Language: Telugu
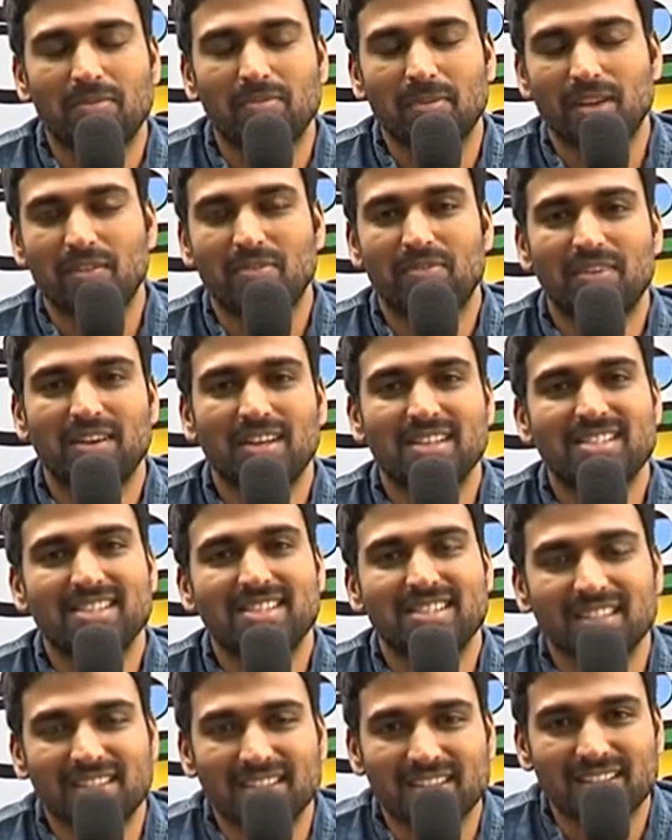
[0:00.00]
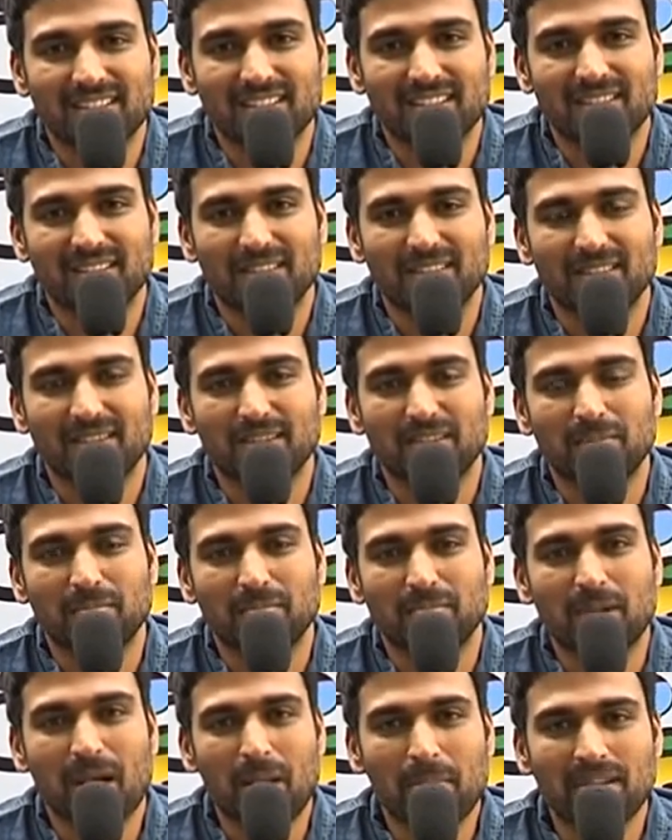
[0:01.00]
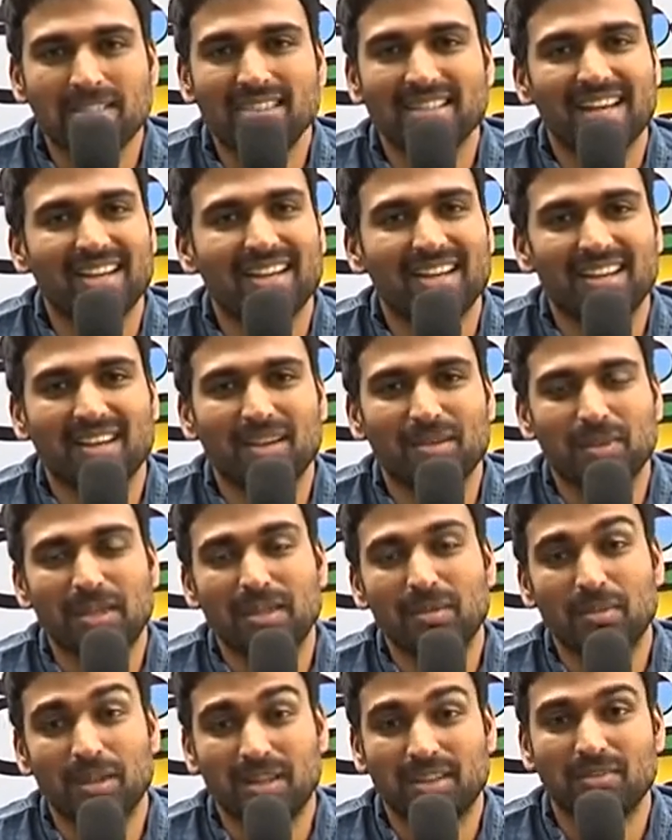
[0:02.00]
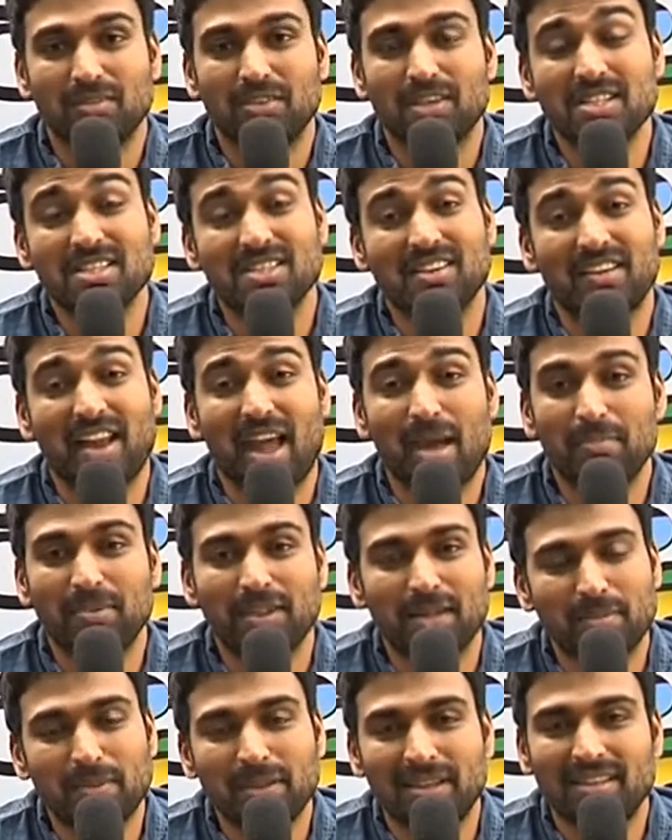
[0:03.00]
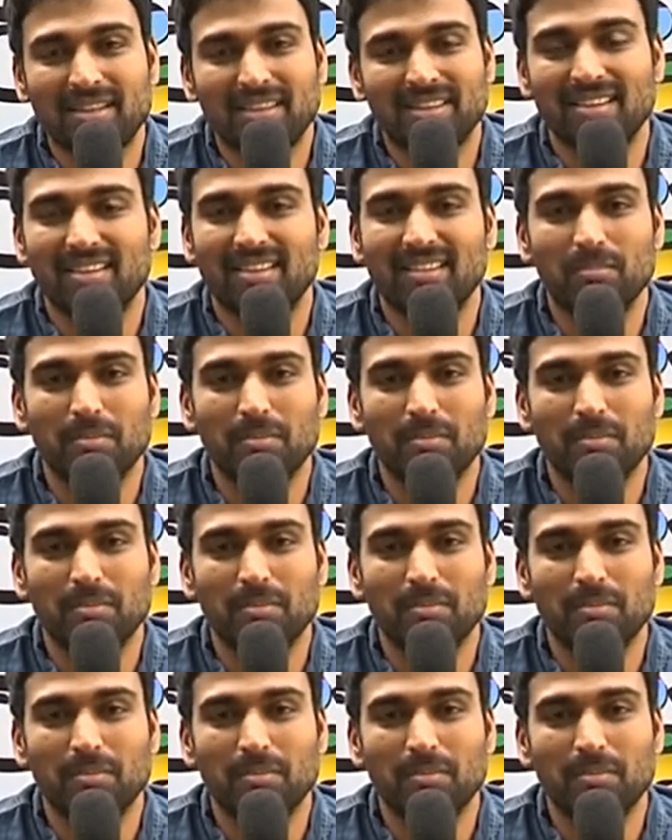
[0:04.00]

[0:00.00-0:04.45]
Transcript: మన ఫస్ట్ uh, బాబా సైగల్ గారు అంటే మనకు ఫస్ట్ ర్యాప్ ఇన్పెట్టిన